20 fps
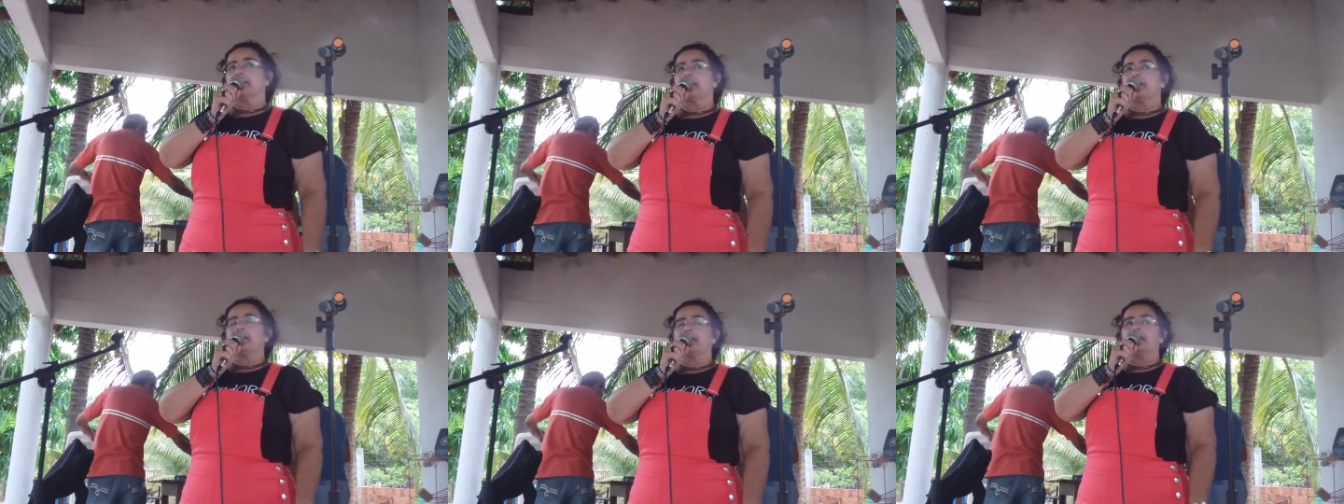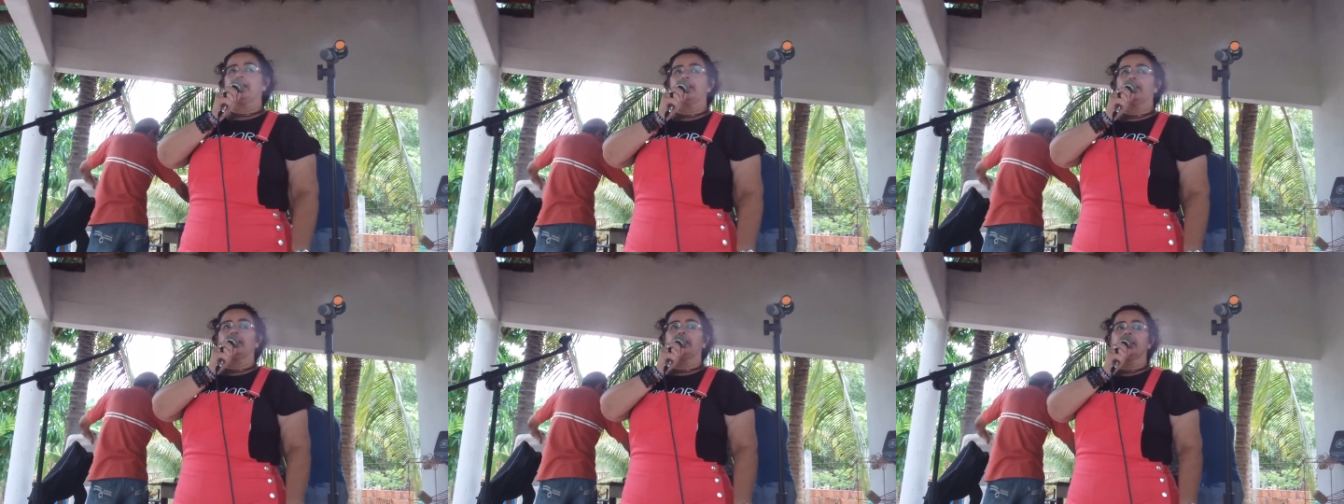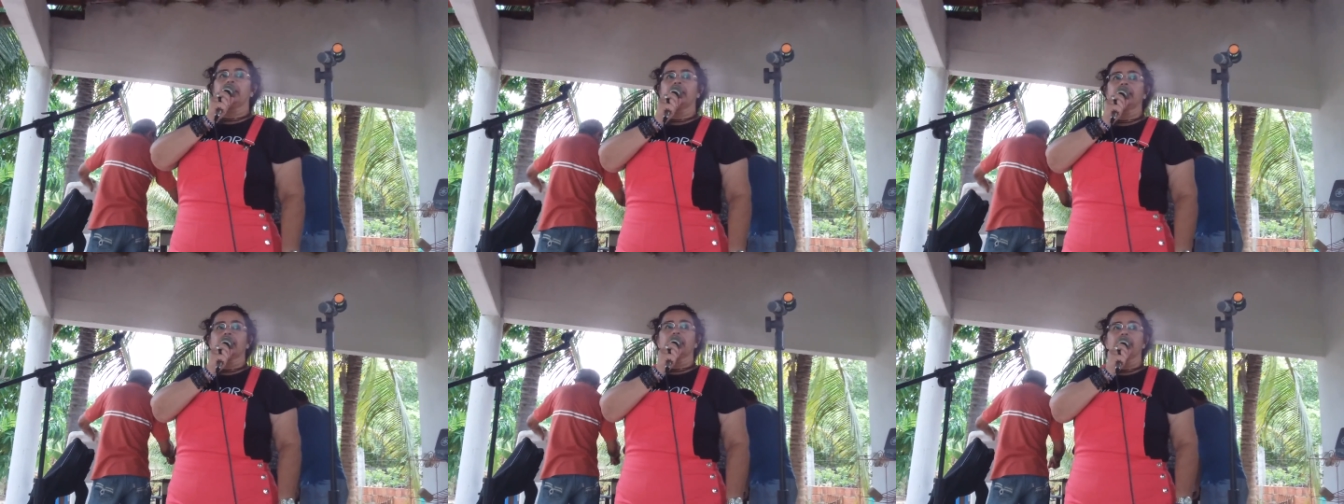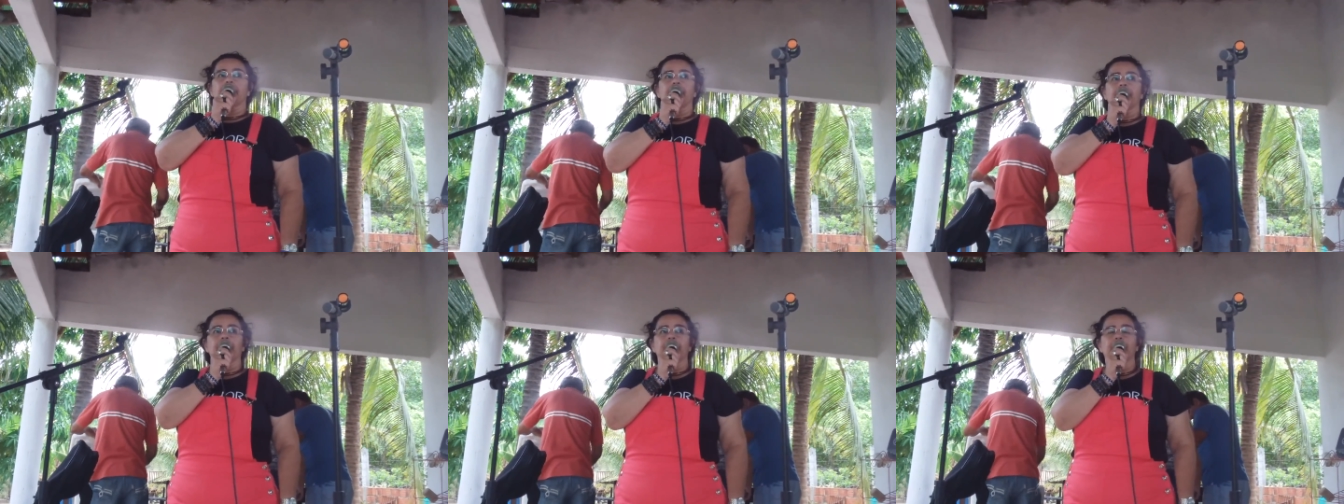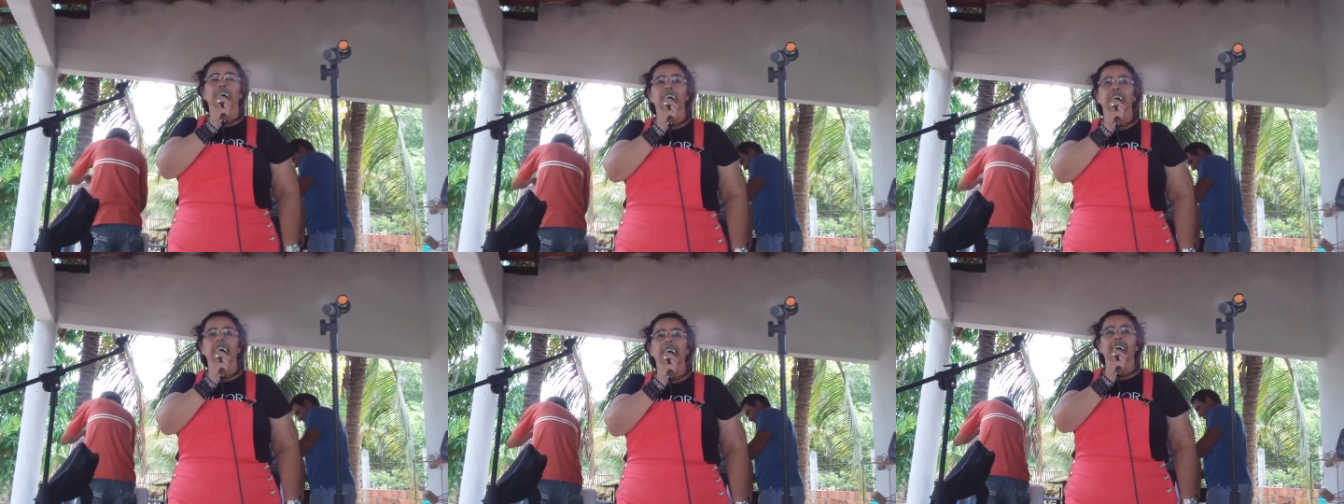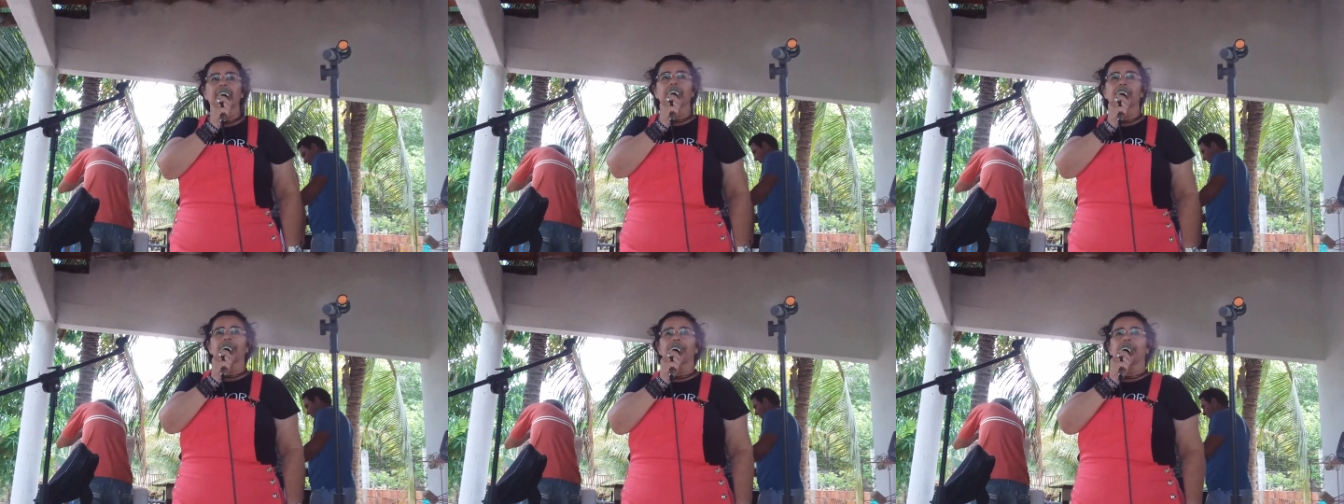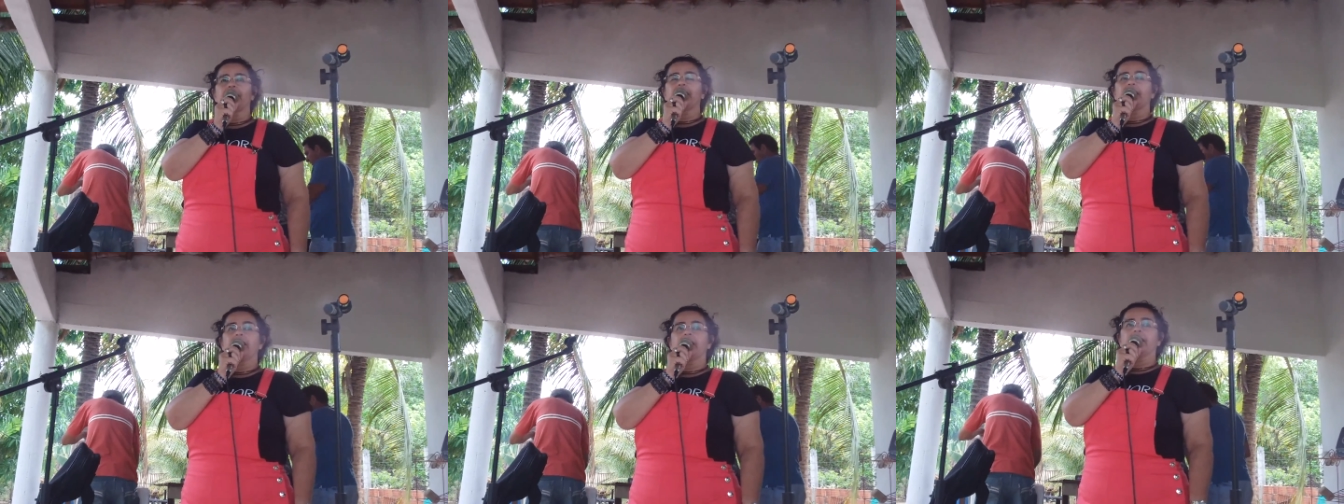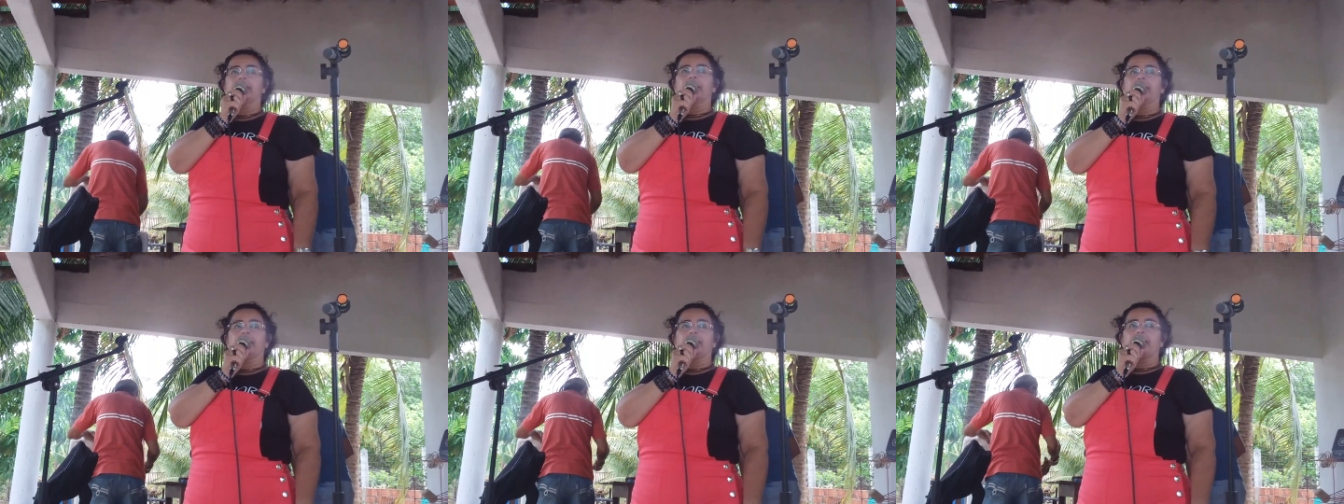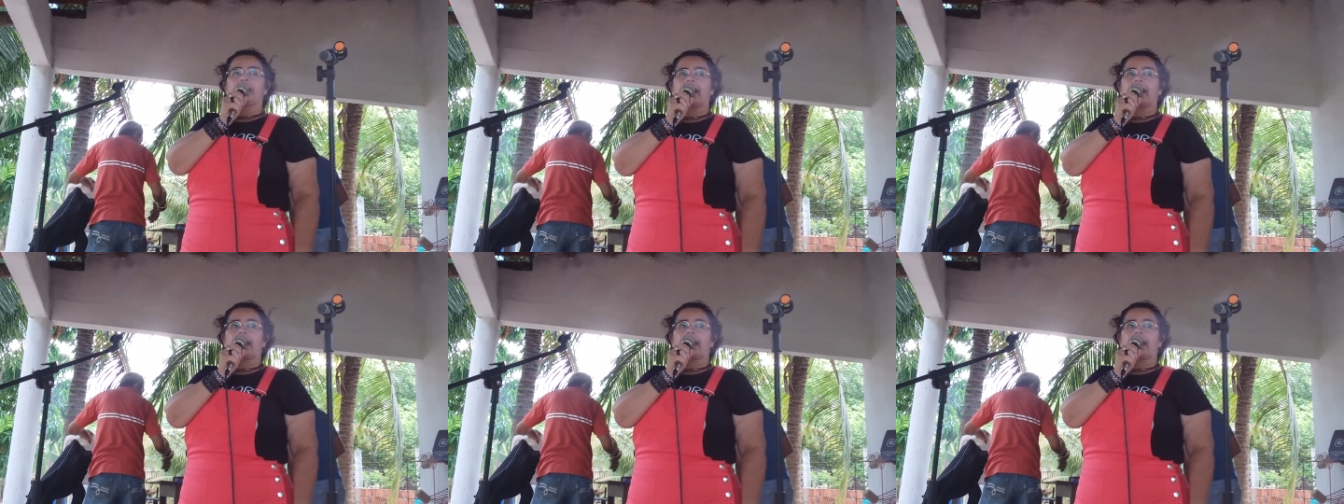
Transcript: que pudesse vir